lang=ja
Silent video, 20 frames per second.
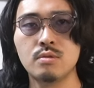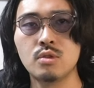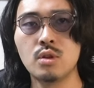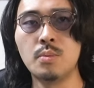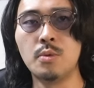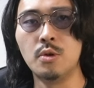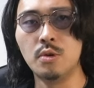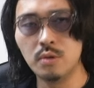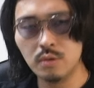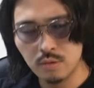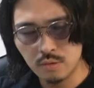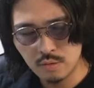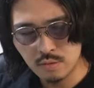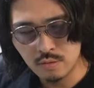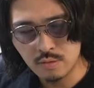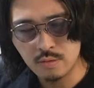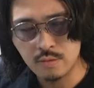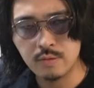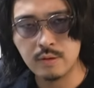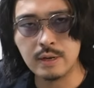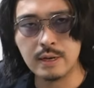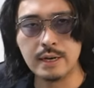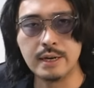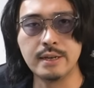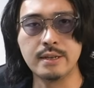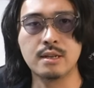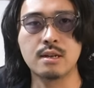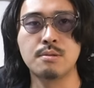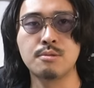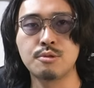どうもは
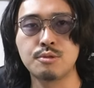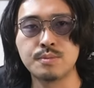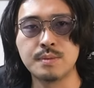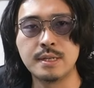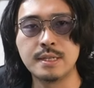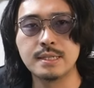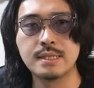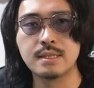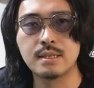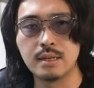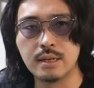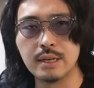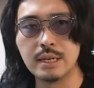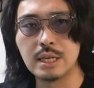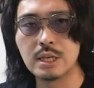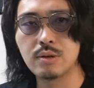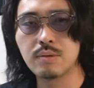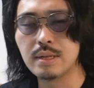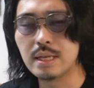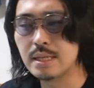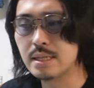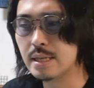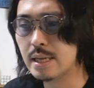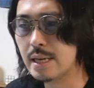い中本とますはい今日はです